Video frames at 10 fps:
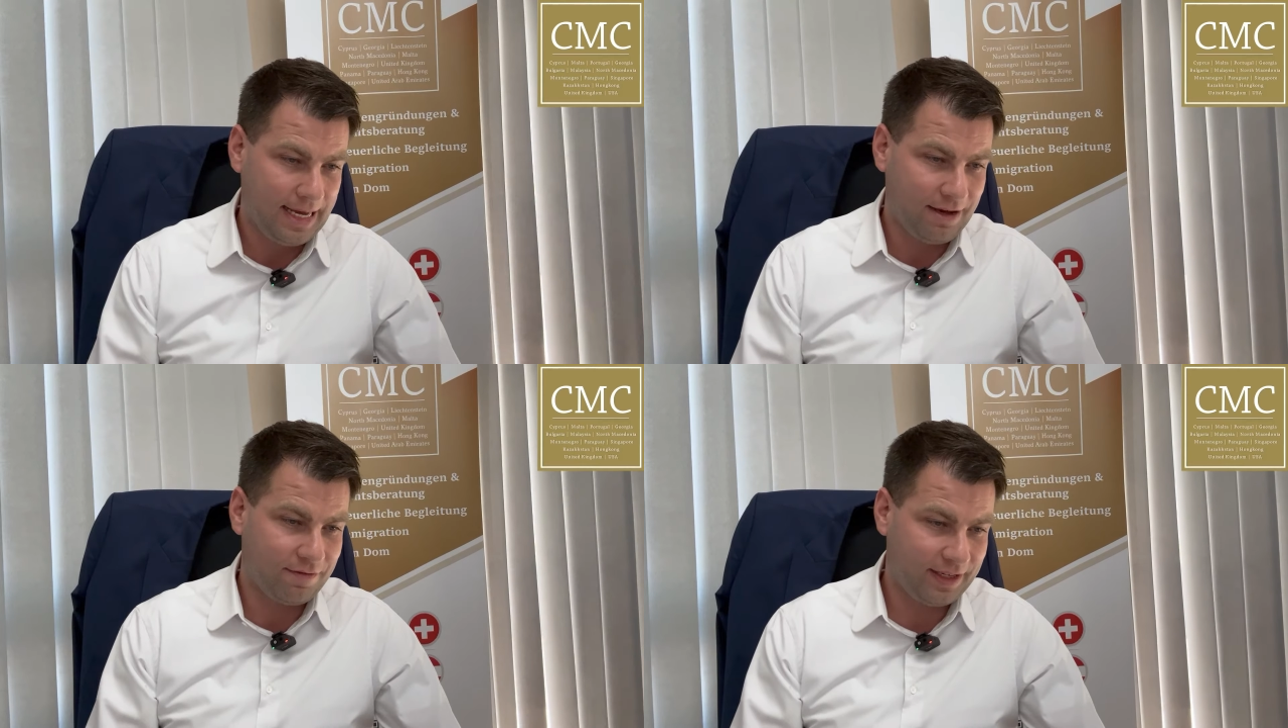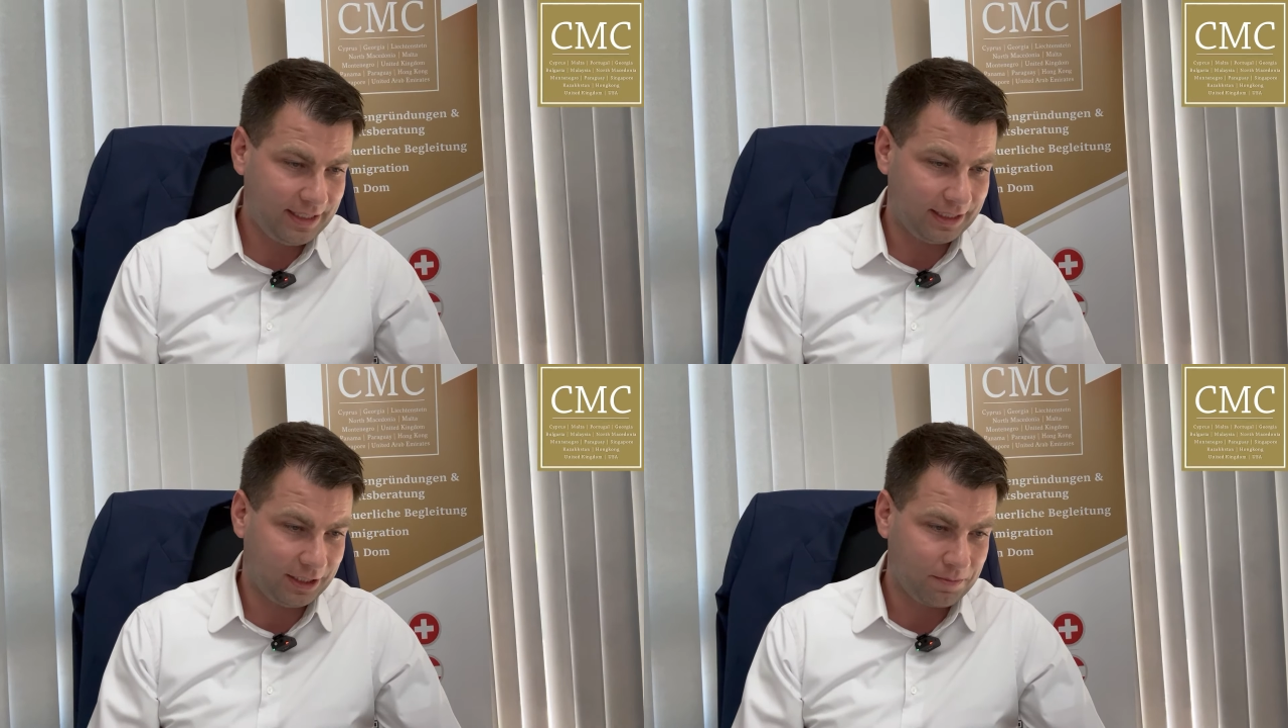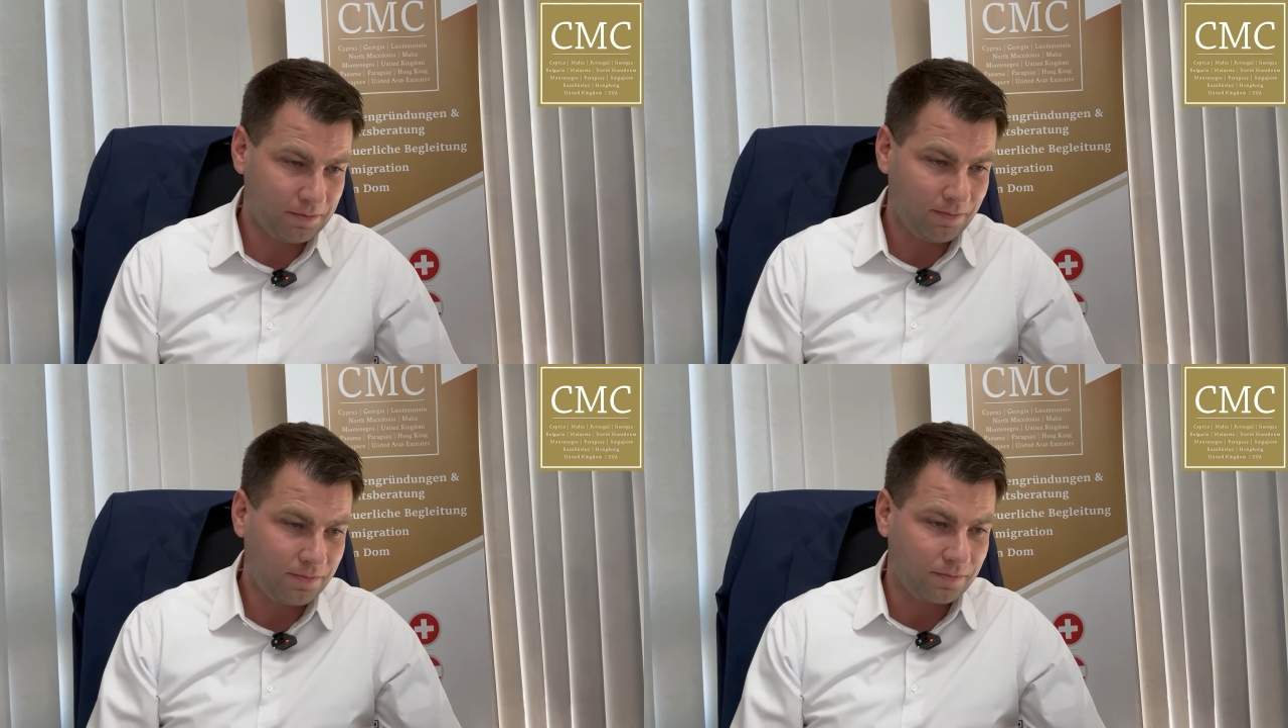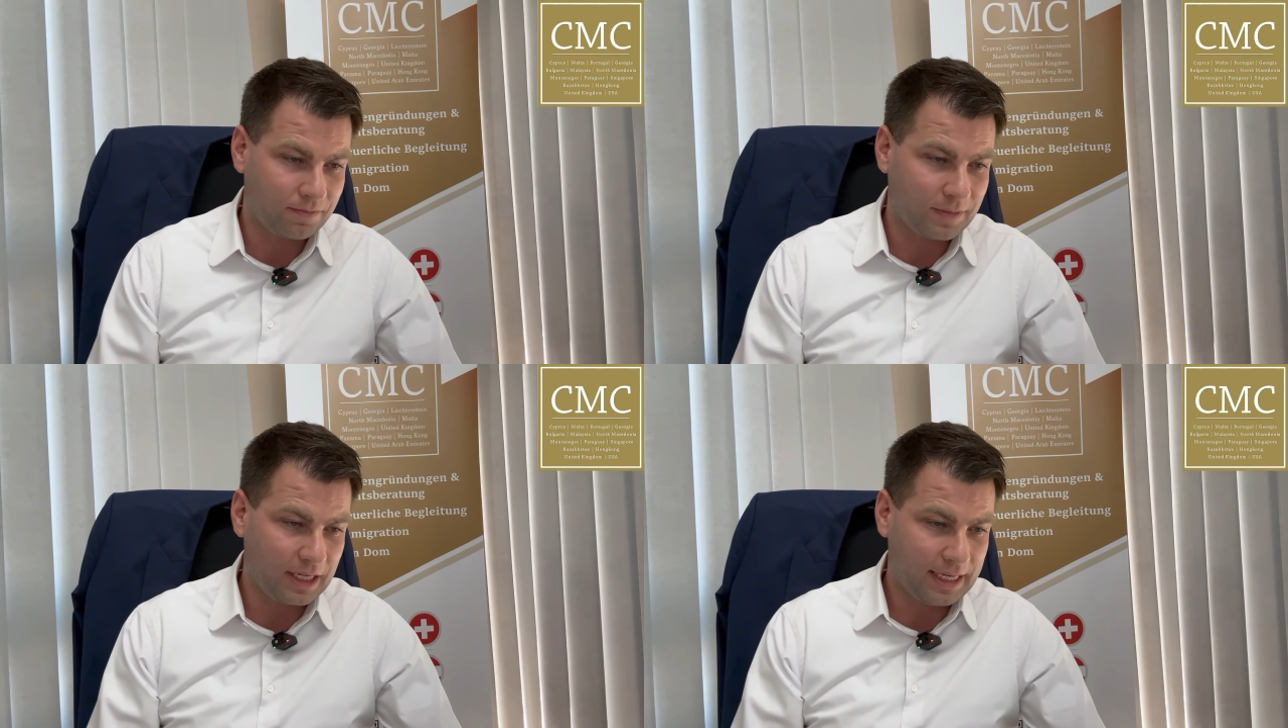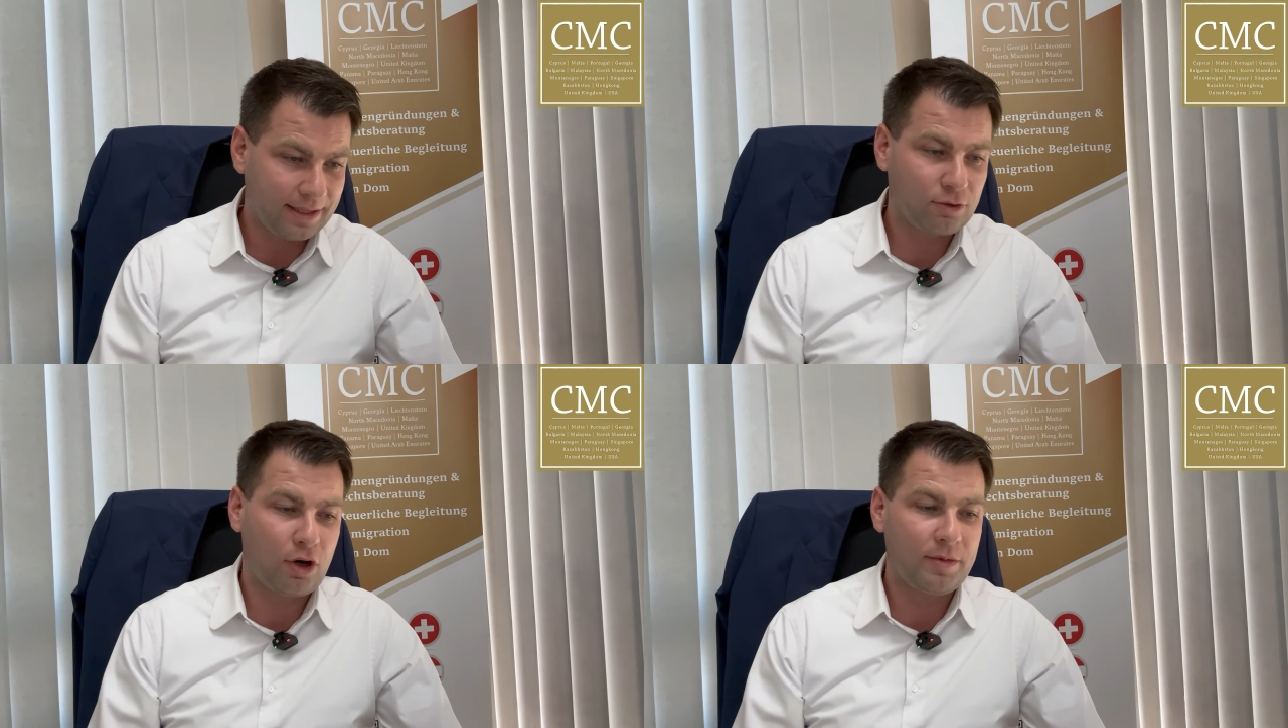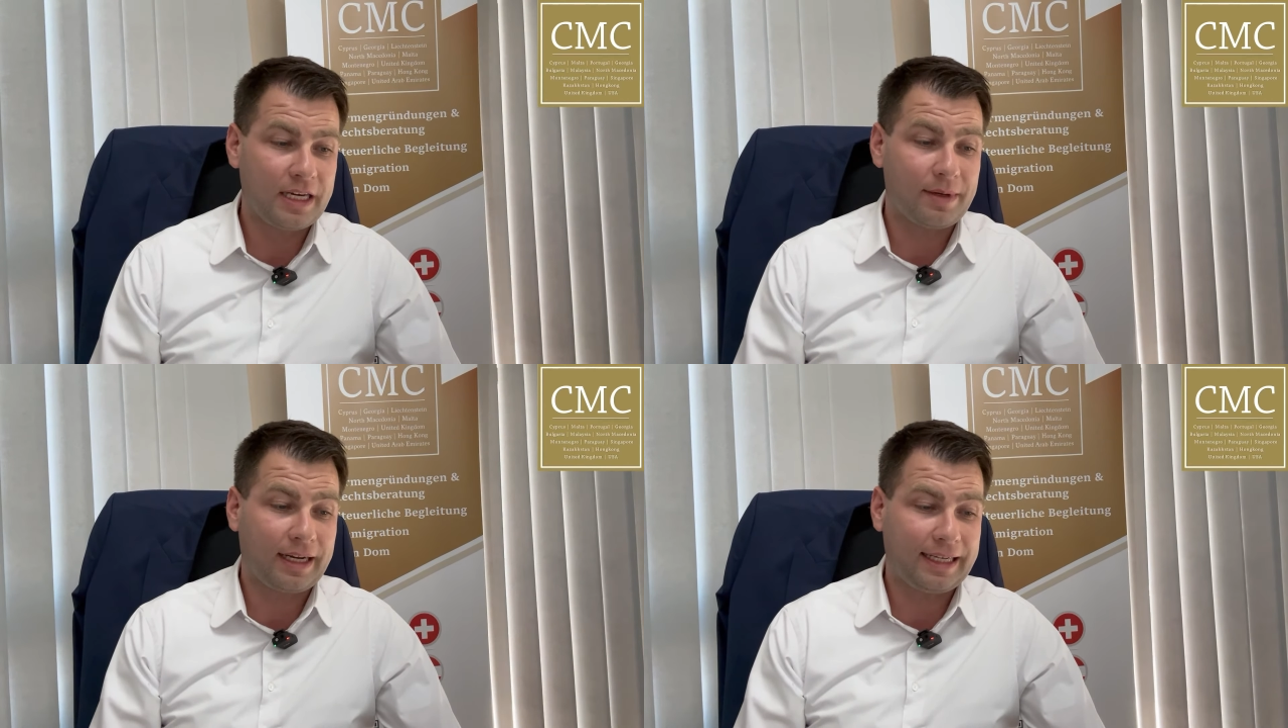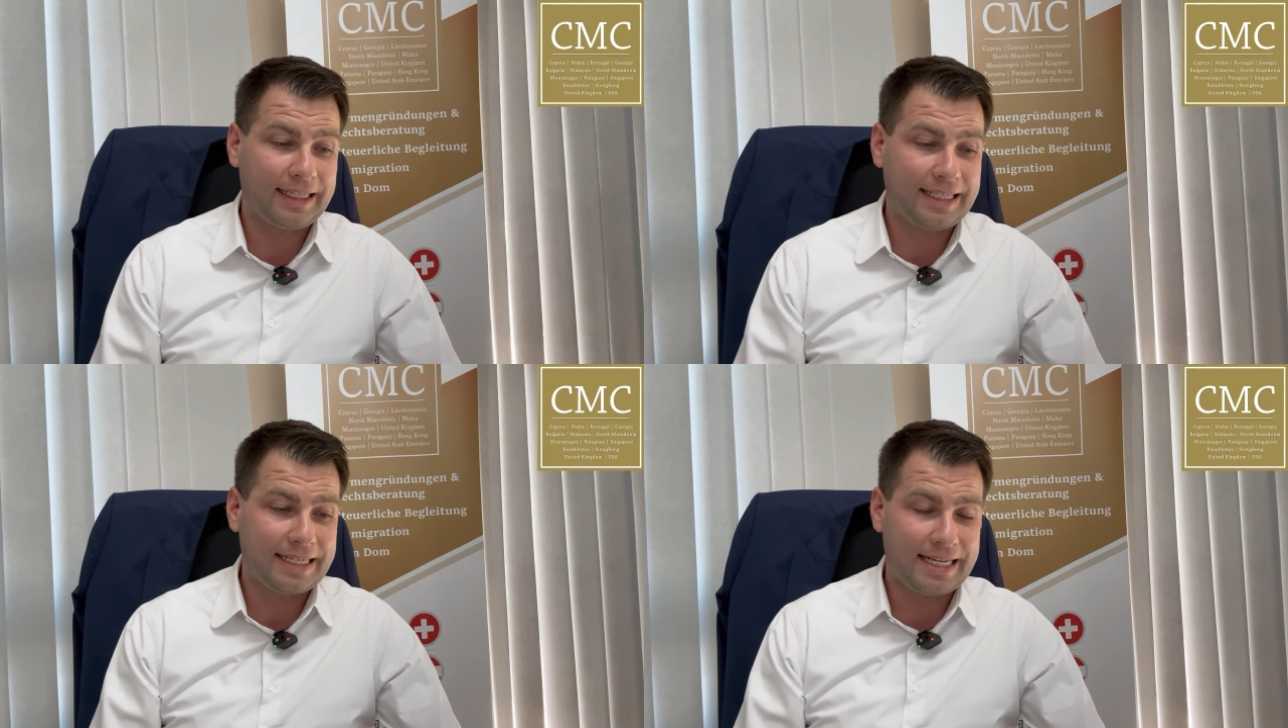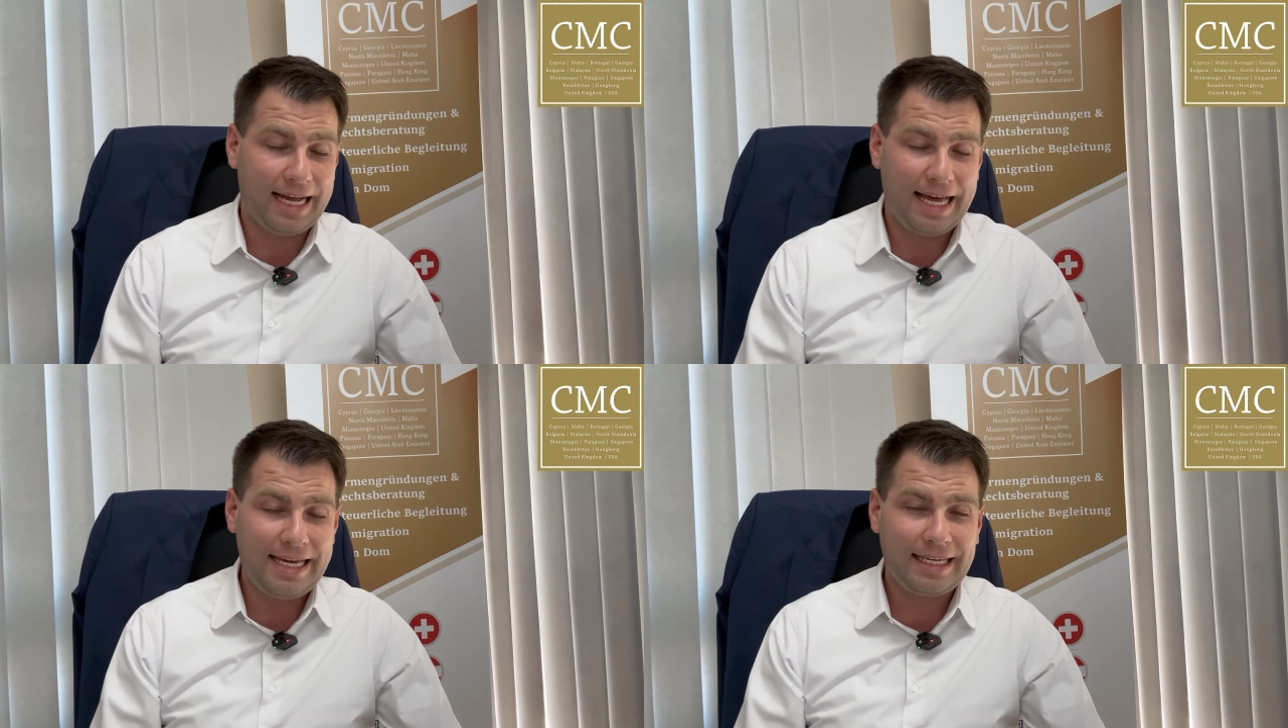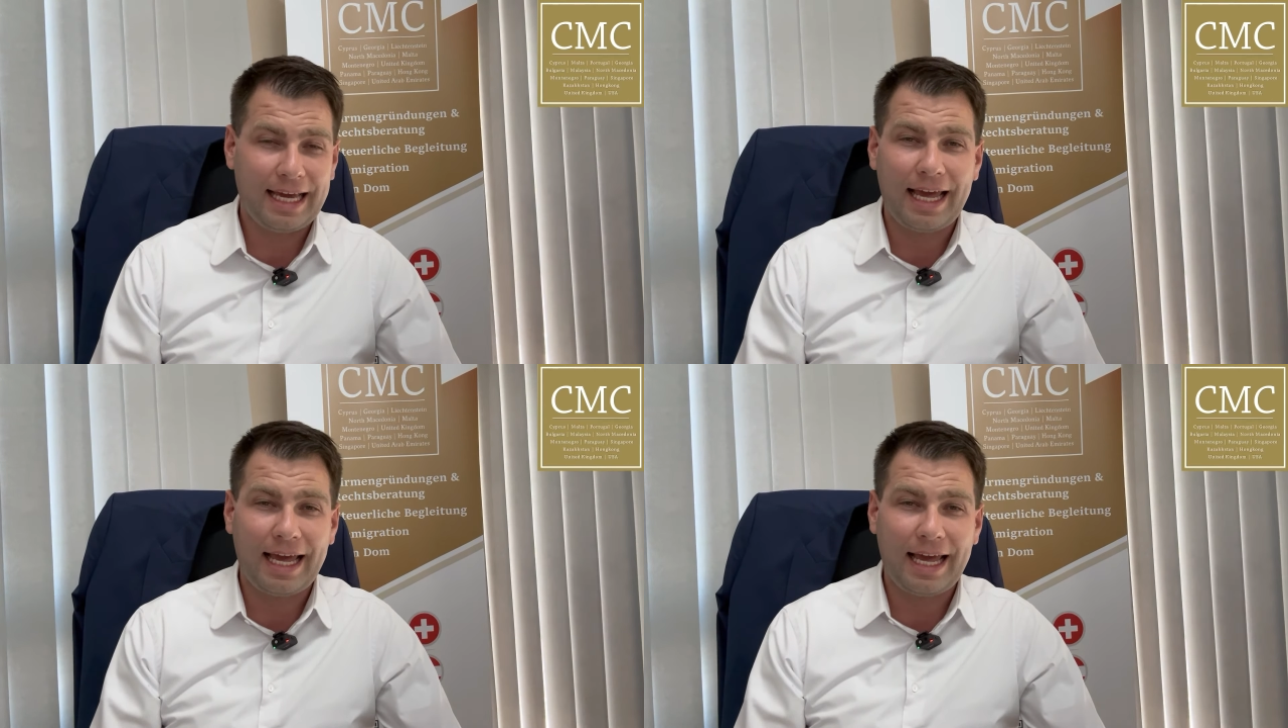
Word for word: wichtig. Hm, dazu komme ich aber gleich.